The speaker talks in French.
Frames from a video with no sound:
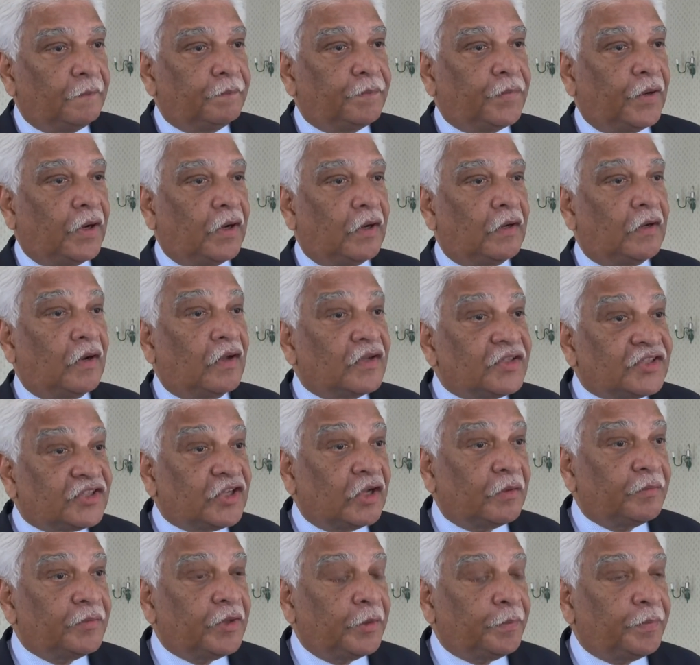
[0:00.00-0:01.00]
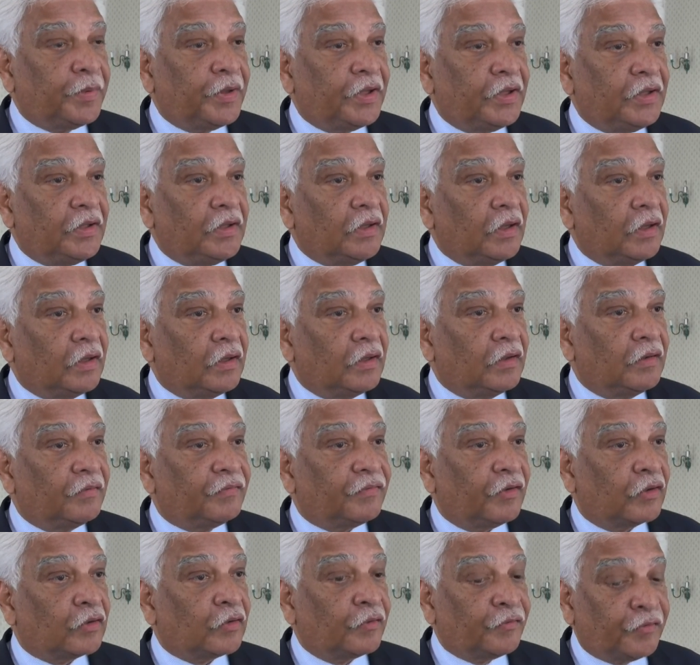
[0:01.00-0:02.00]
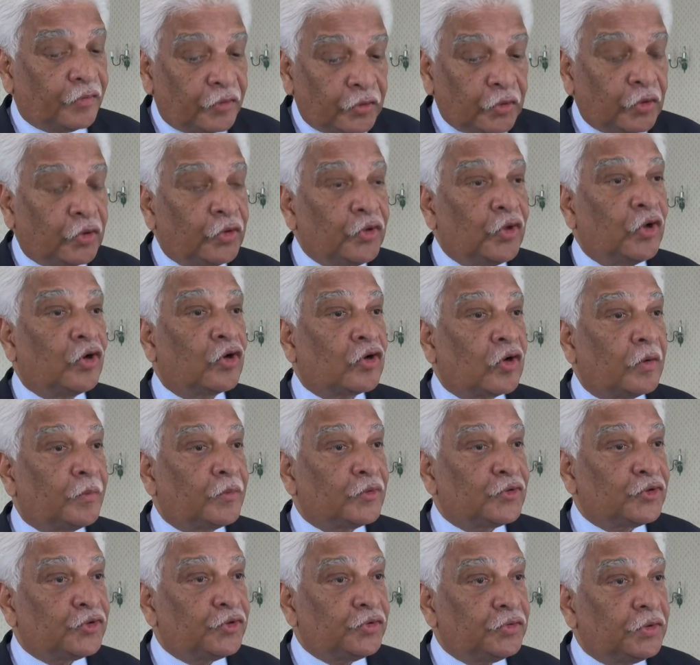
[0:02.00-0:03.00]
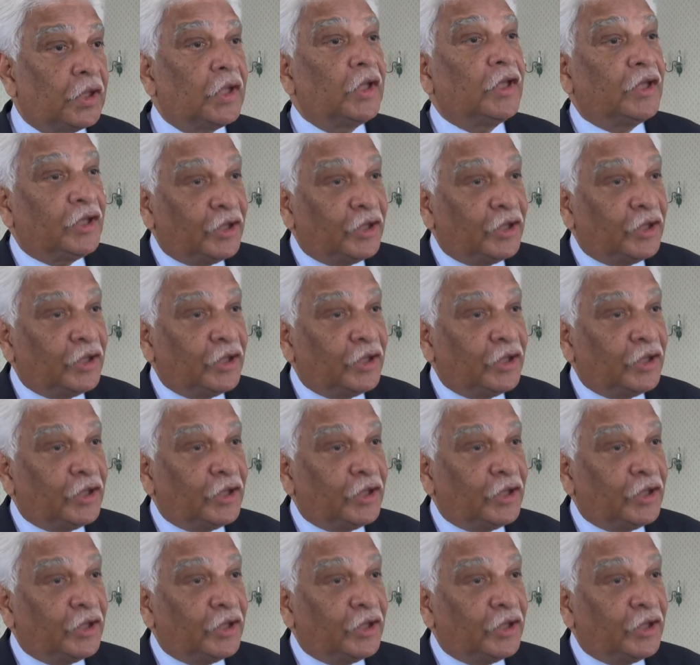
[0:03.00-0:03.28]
par l'ensemble des pays euh, francophones, au nord comme au sud,